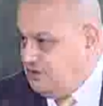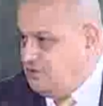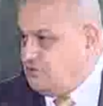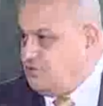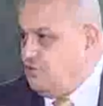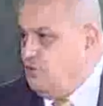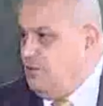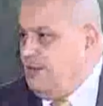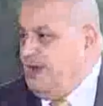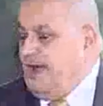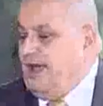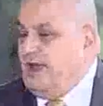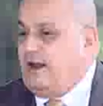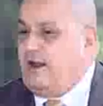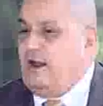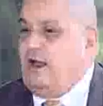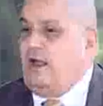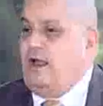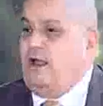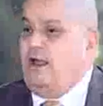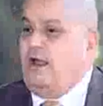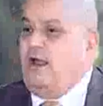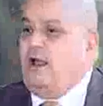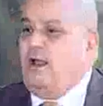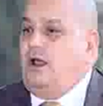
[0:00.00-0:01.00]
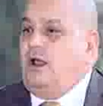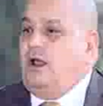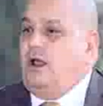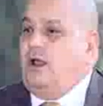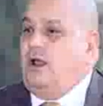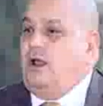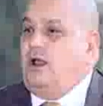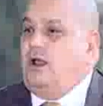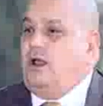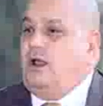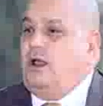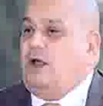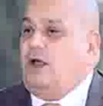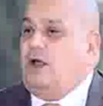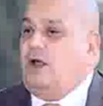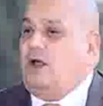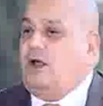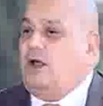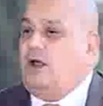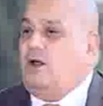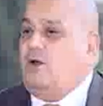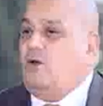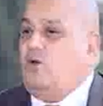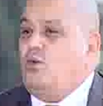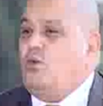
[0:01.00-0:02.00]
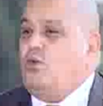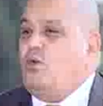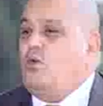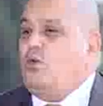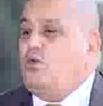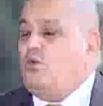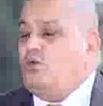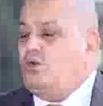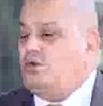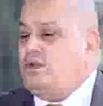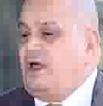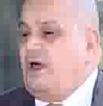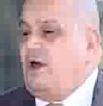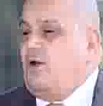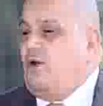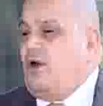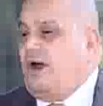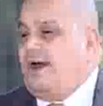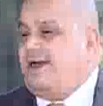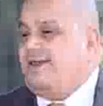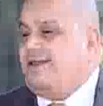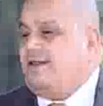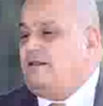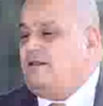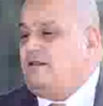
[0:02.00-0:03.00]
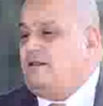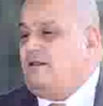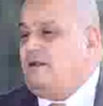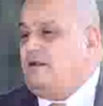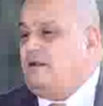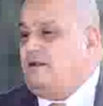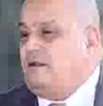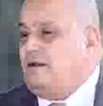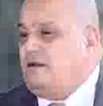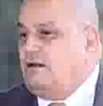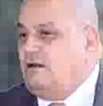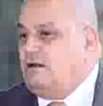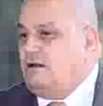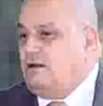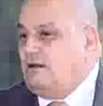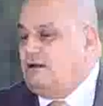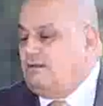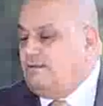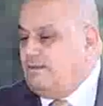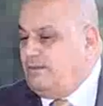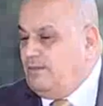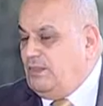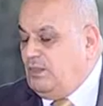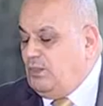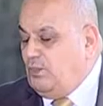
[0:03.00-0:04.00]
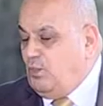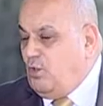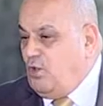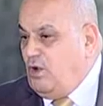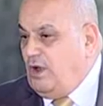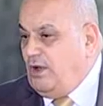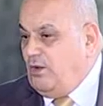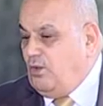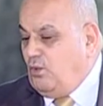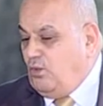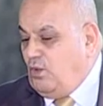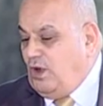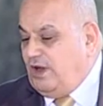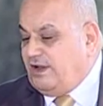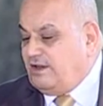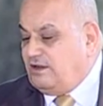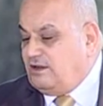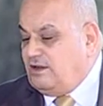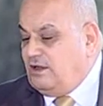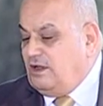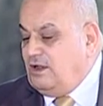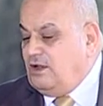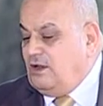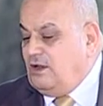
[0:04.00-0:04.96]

بتنشئه معانا آه، وده واخد آه، واخد